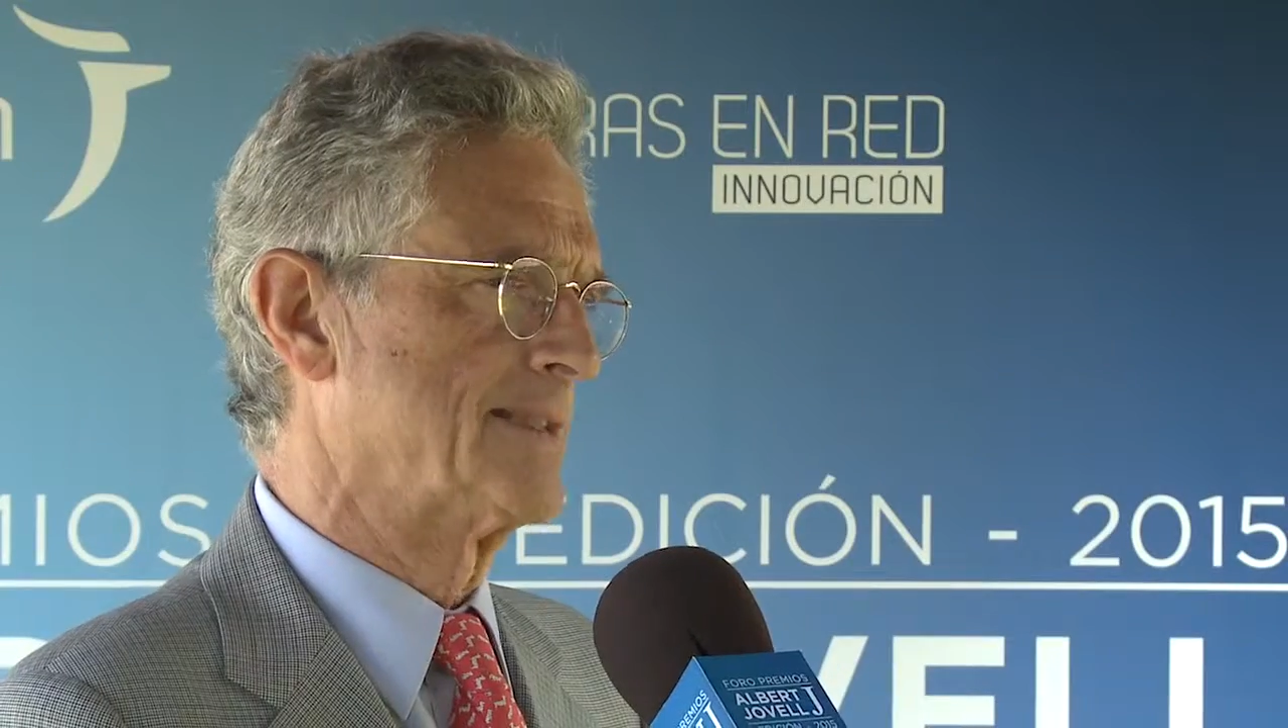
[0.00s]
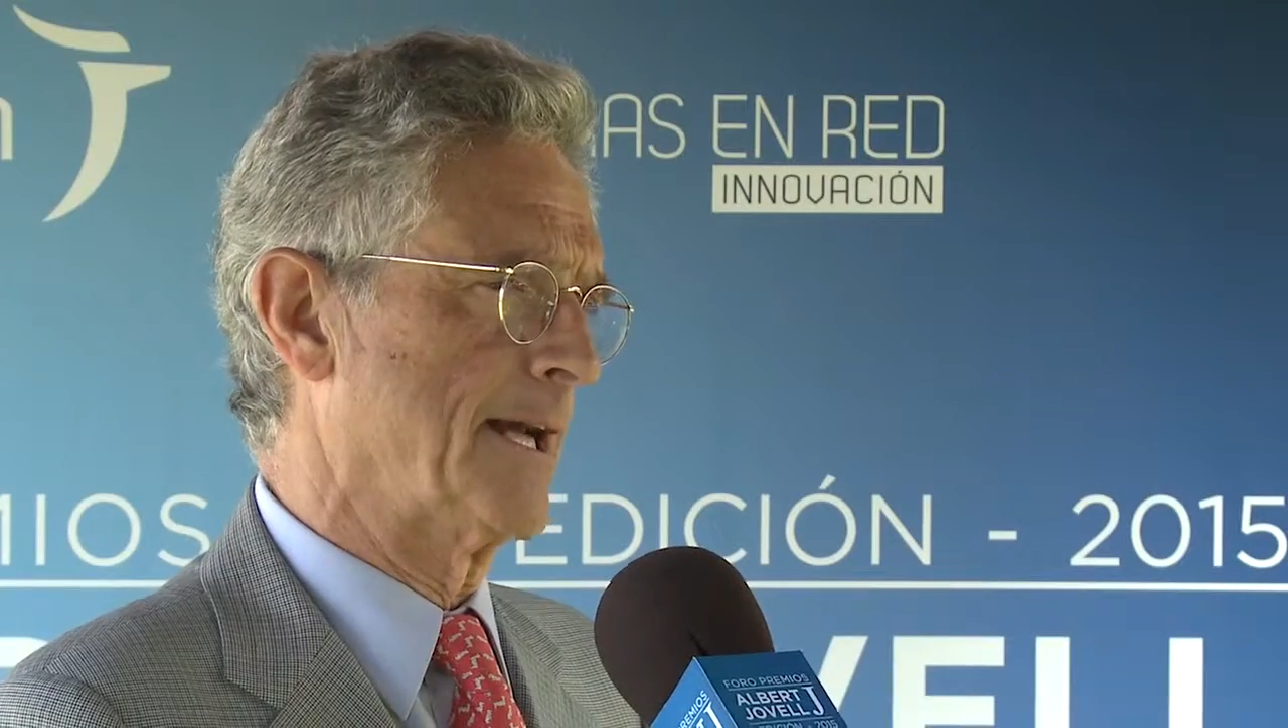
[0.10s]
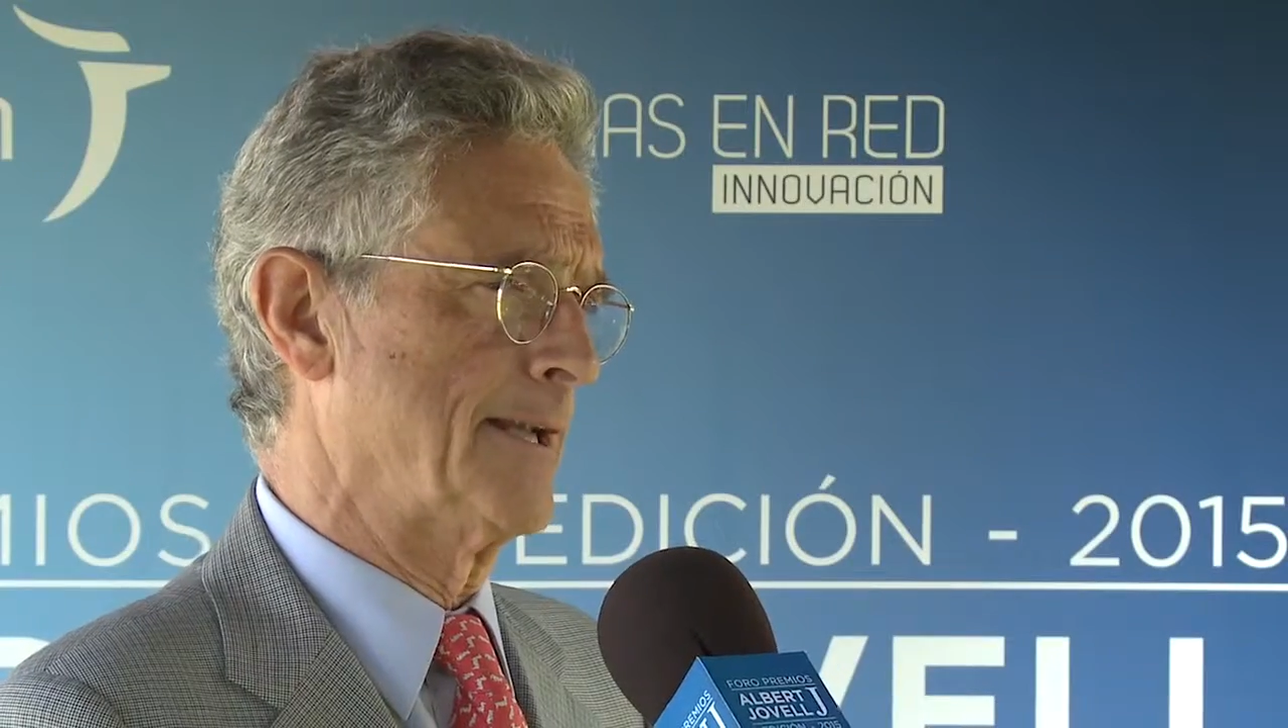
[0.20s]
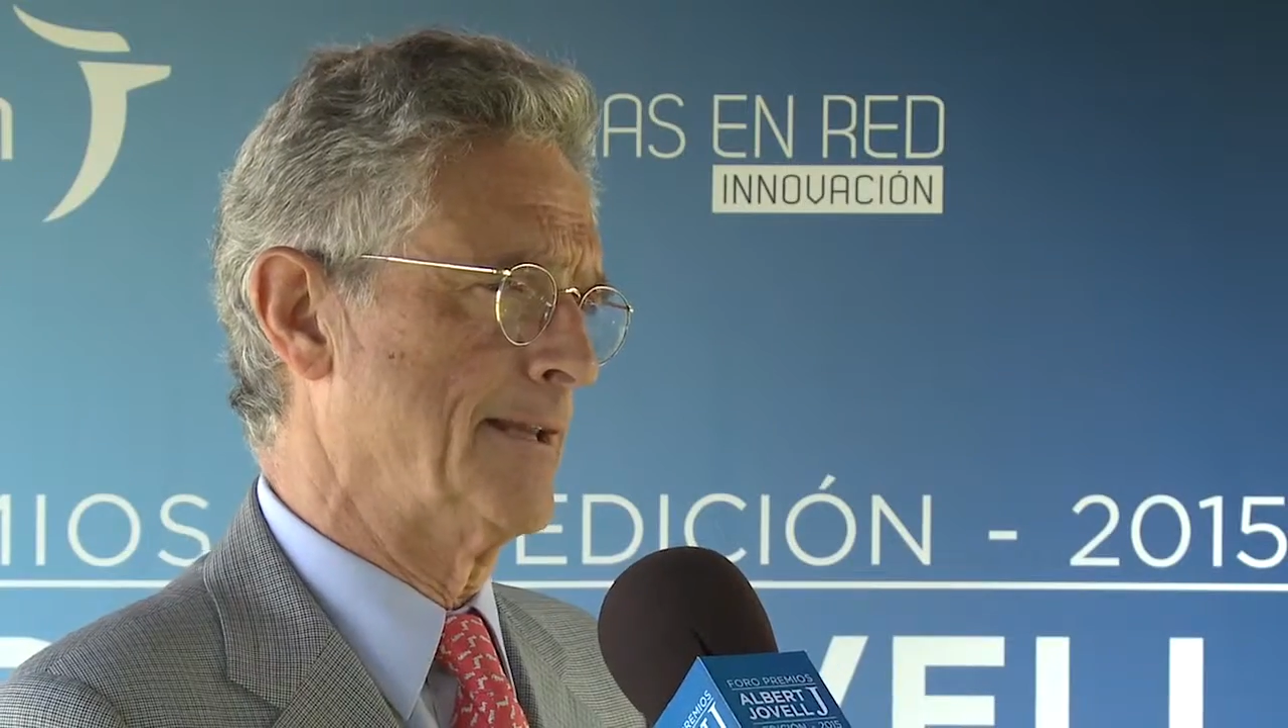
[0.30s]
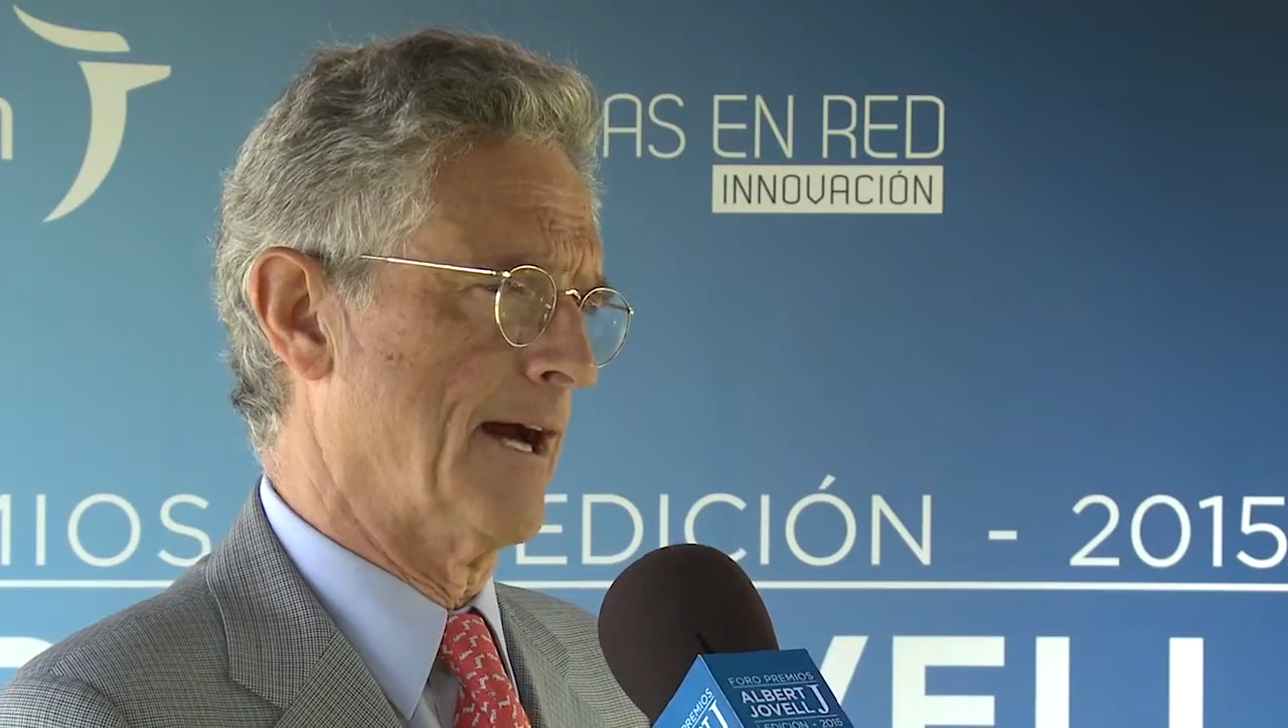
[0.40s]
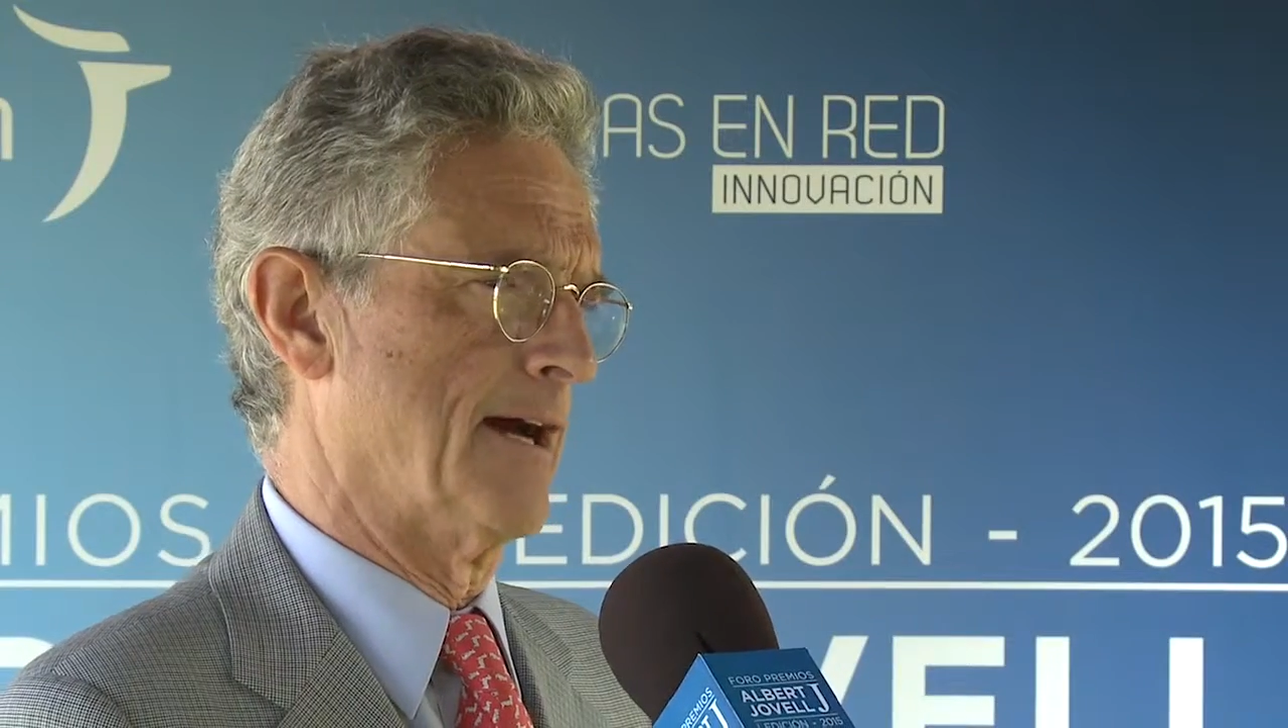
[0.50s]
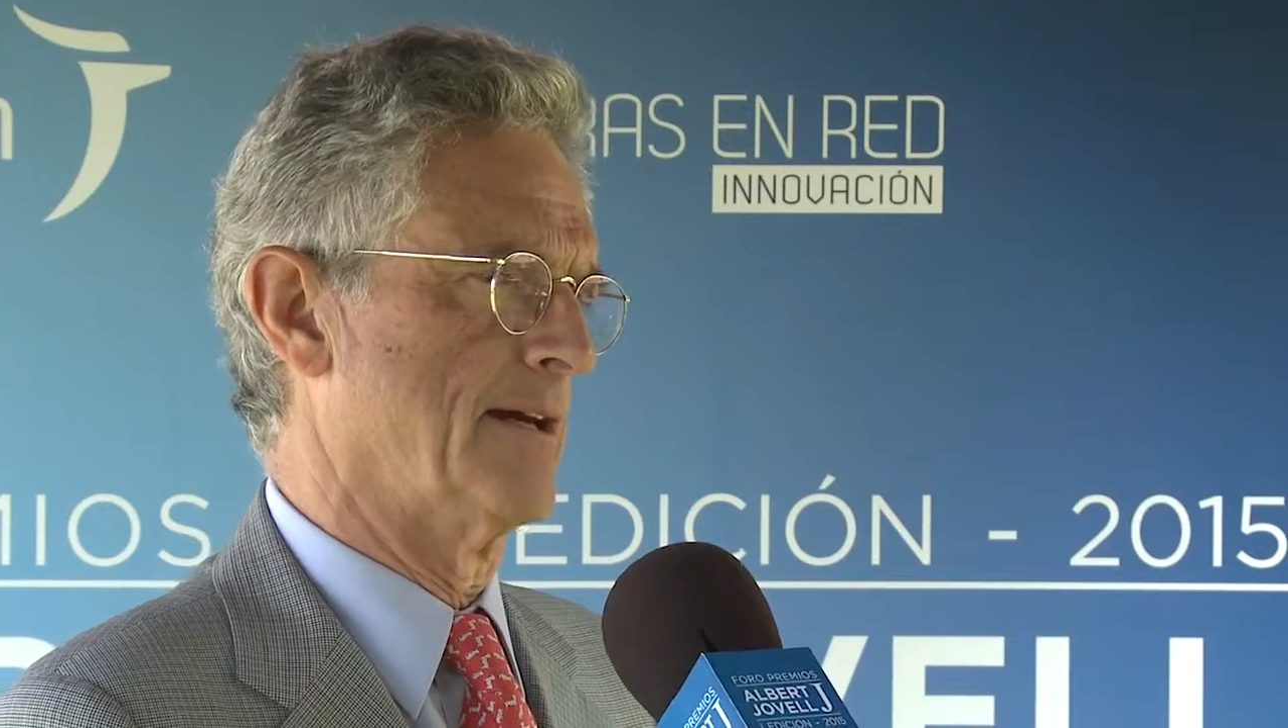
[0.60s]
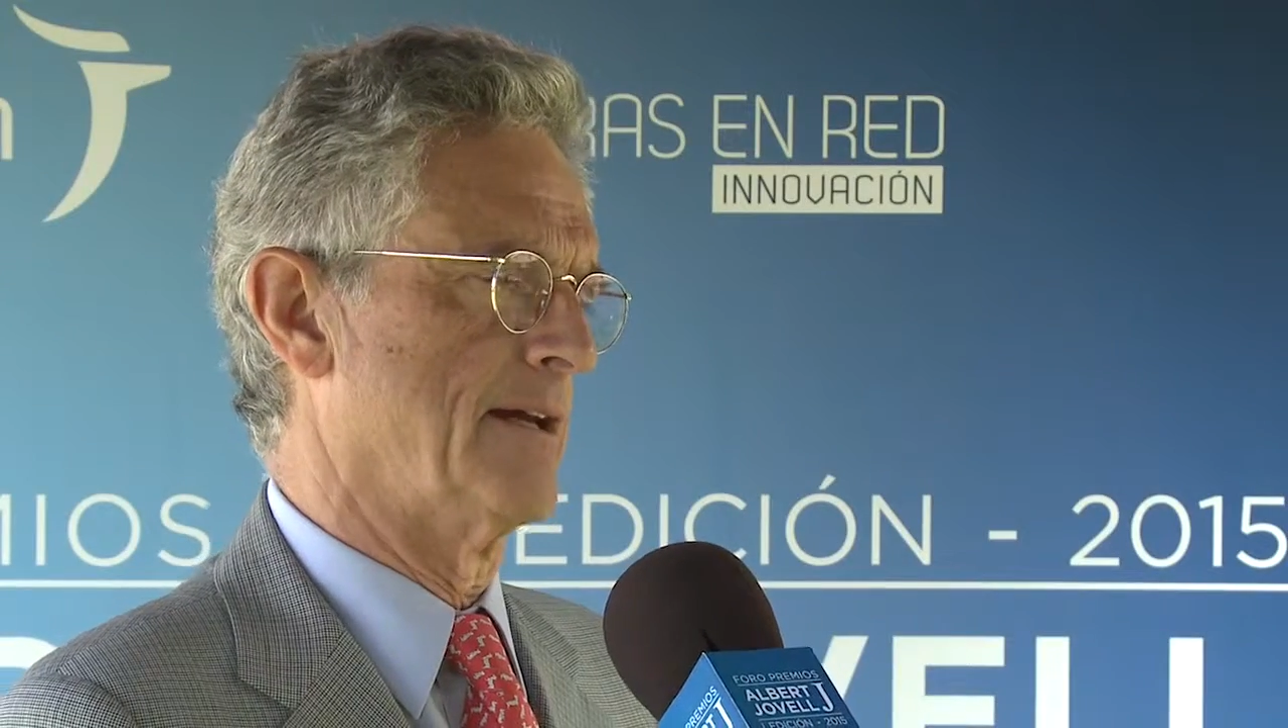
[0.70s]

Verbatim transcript: sanidad